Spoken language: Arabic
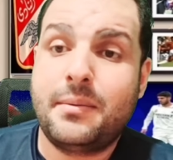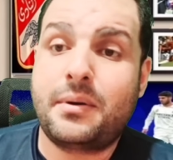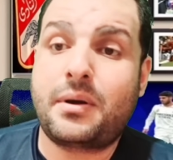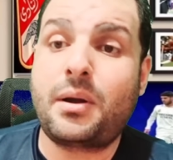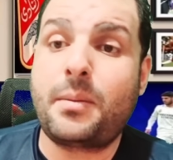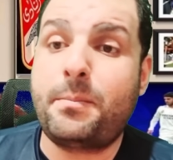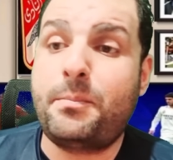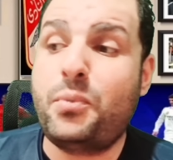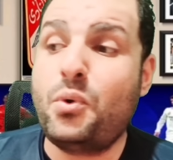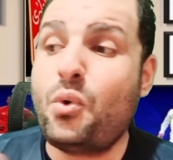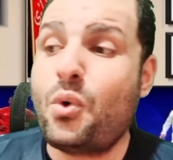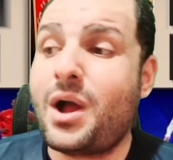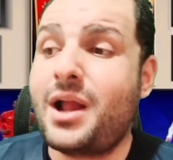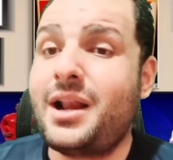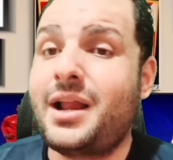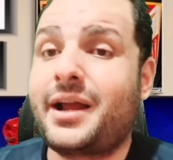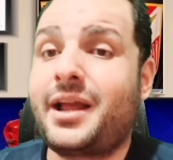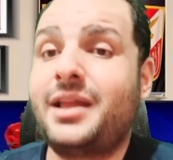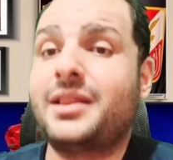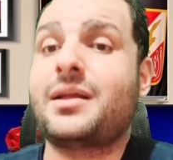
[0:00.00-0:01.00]
ربوه
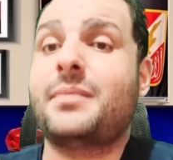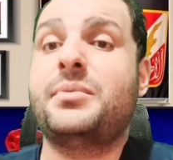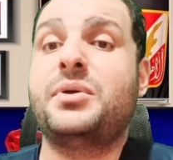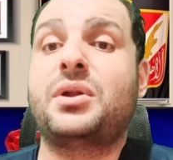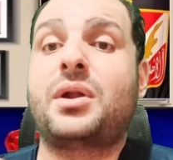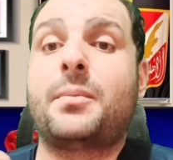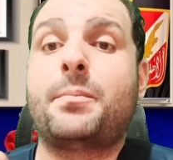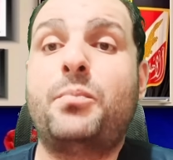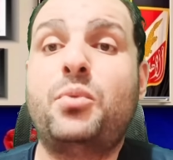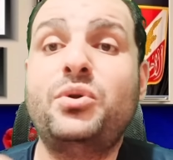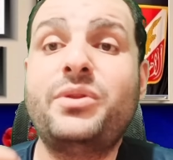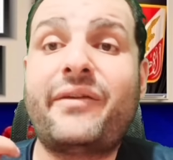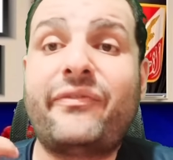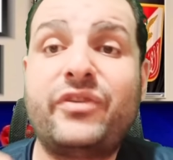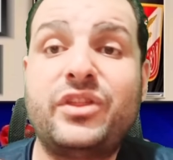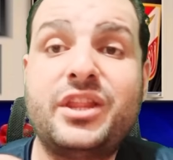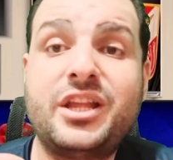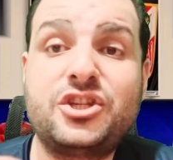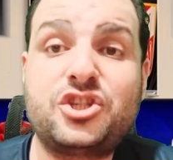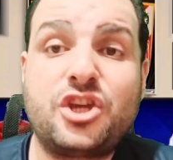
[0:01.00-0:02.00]
قال لك احنا بيربونا
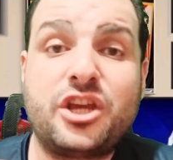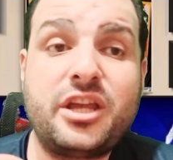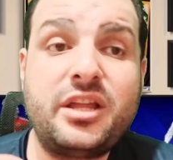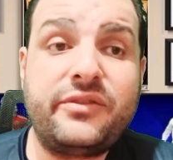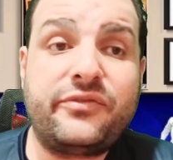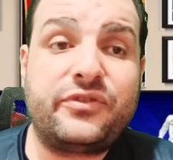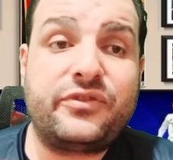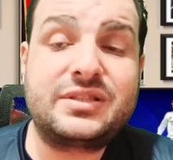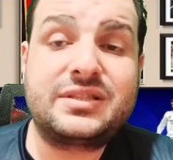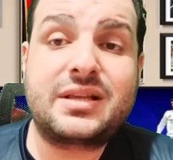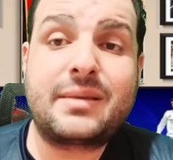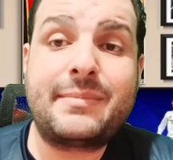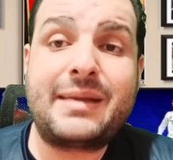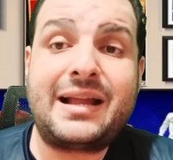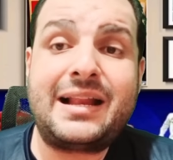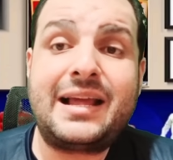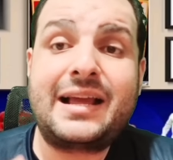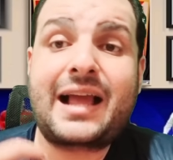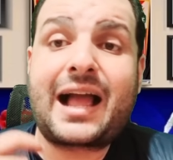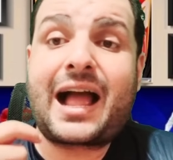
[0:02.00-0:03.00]
في الناشئين في
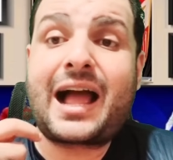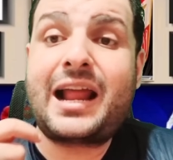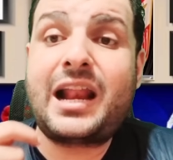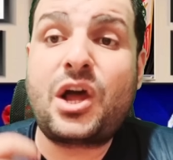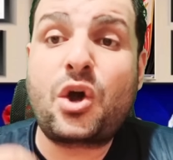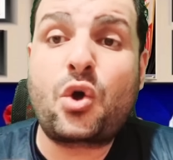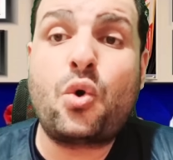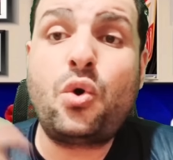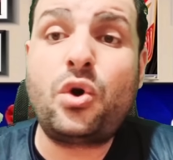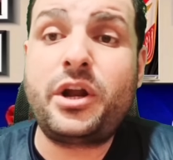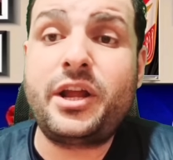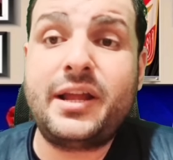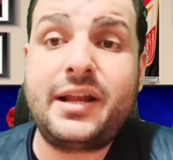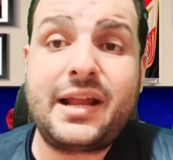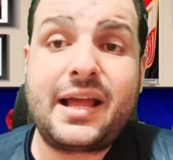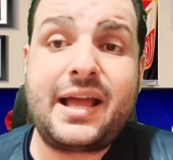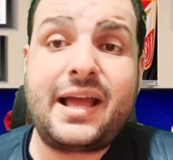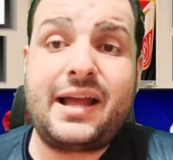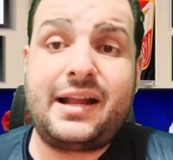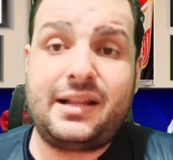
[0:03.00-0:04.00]
الزمالك على كره
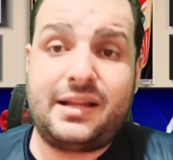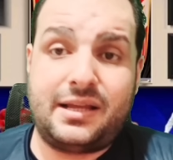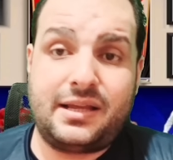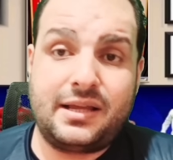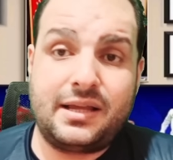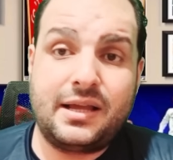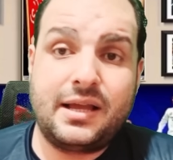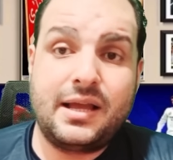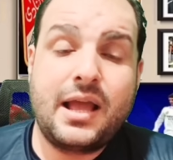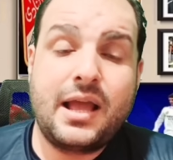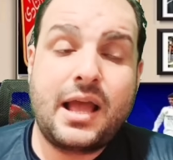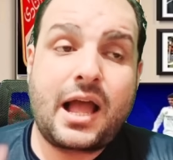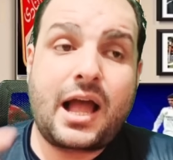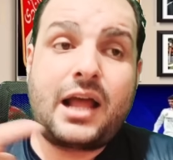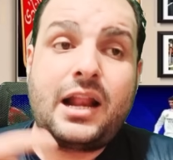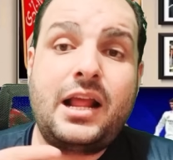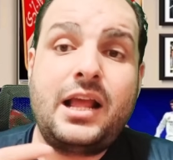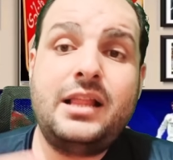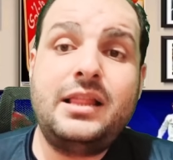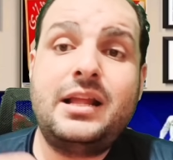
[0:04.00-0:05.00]
الاهلي
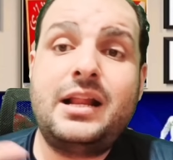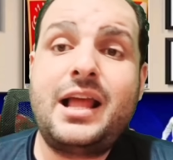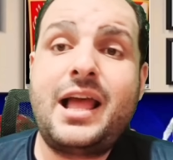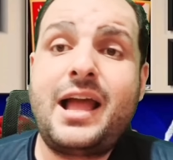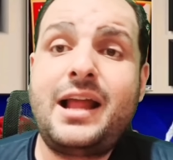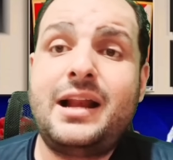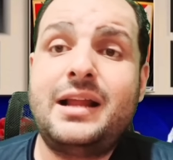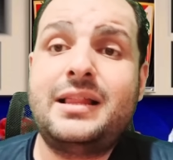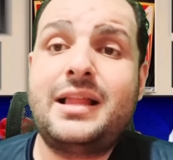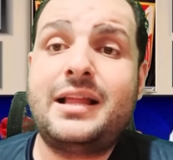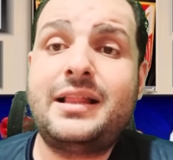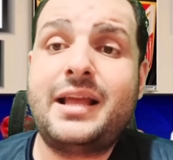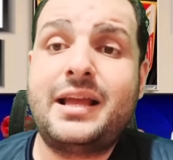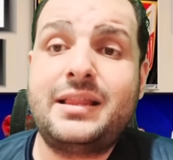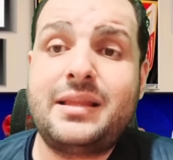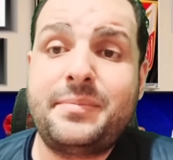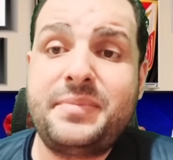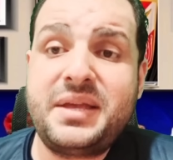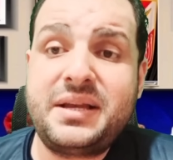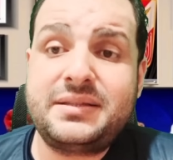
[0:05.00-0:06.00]
على ان الاهلي ده
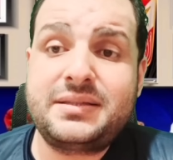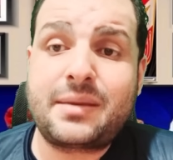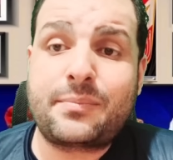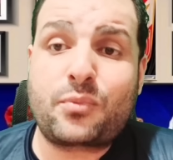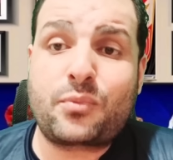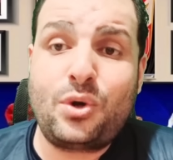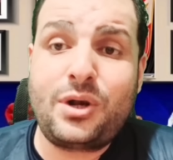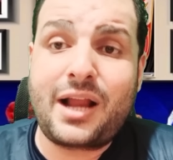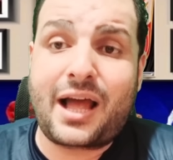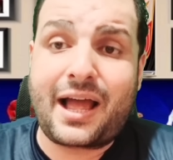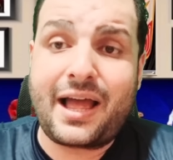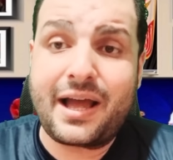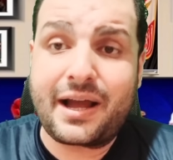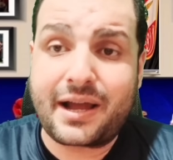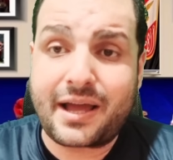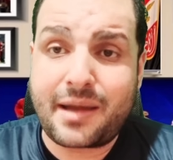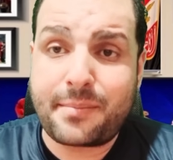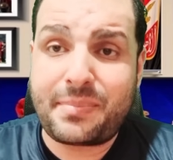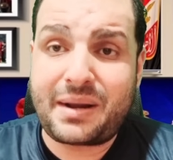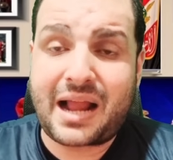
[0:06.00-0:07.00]
نادي بيكسب كل
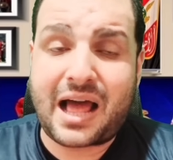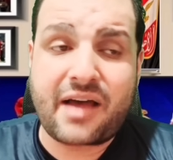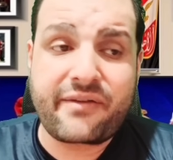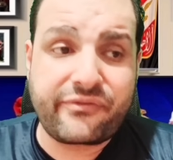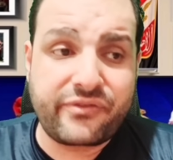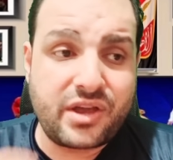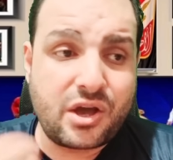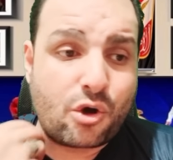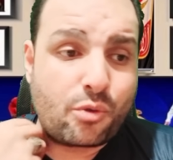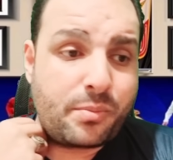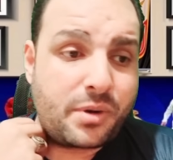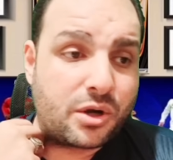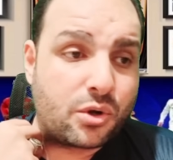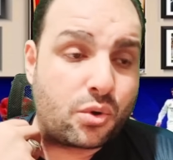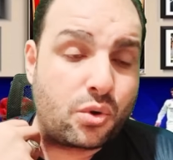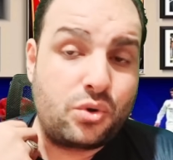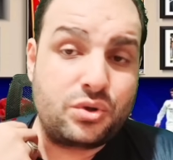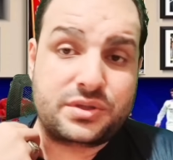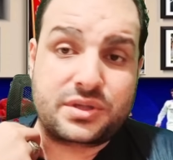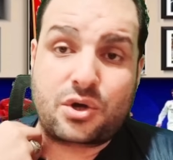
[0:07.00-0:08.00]
حاجه بالعافيه
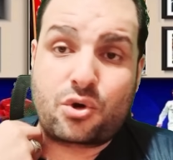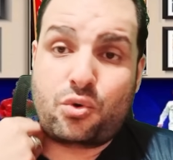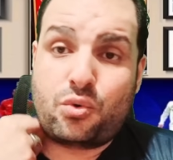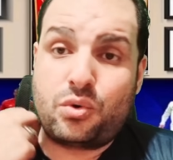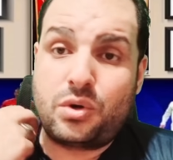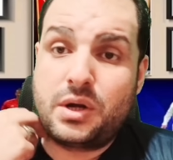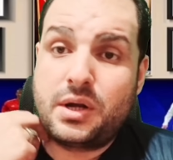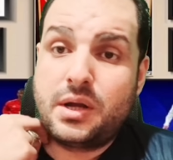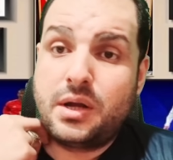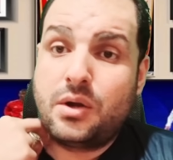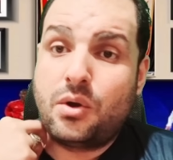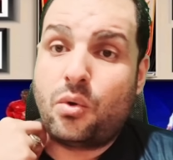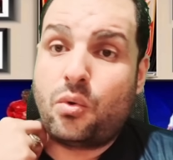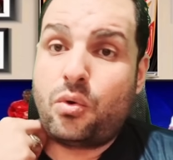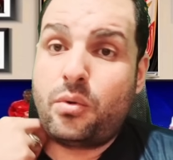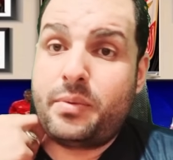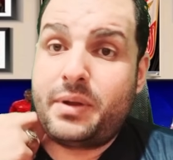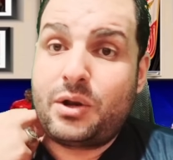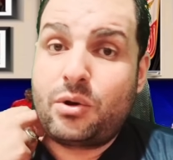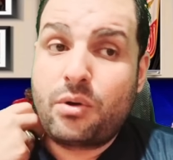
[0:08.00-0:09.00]
وبالكوسه
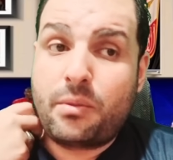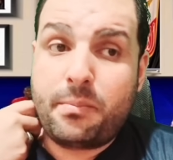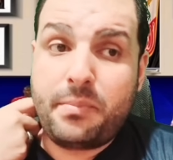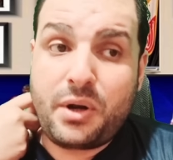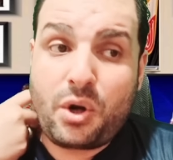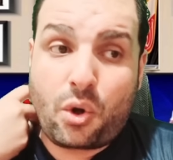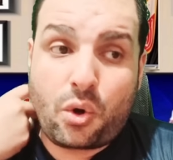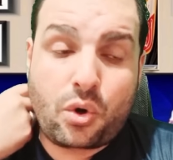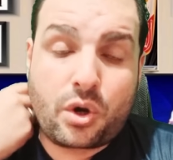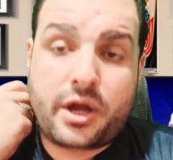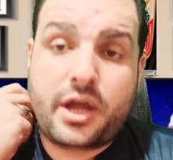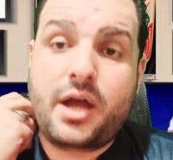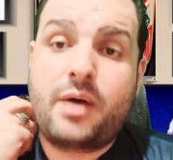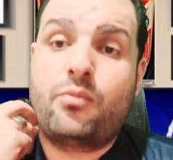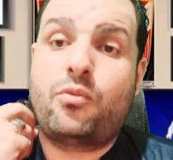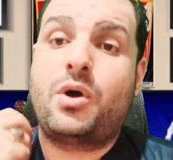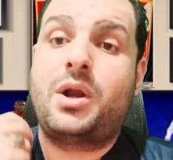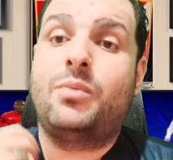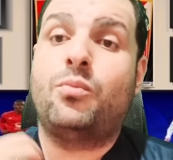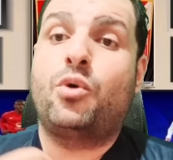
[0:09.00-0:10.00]

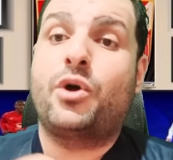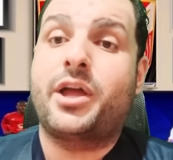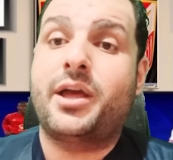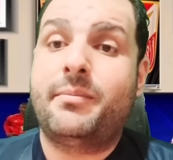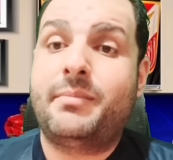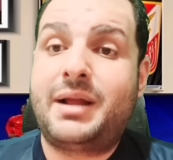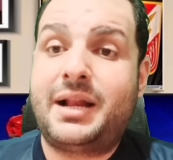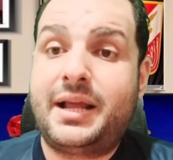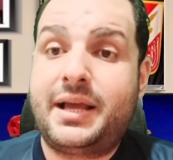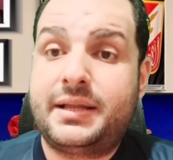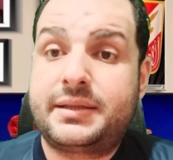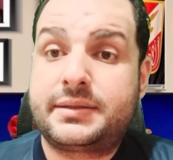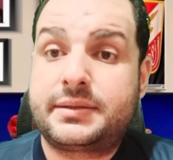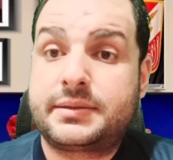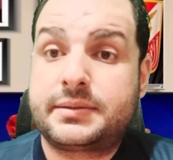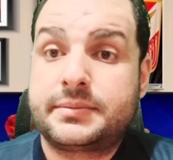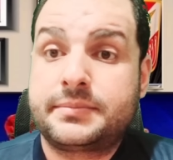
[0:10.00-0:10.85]
وبالحكام والمجاملات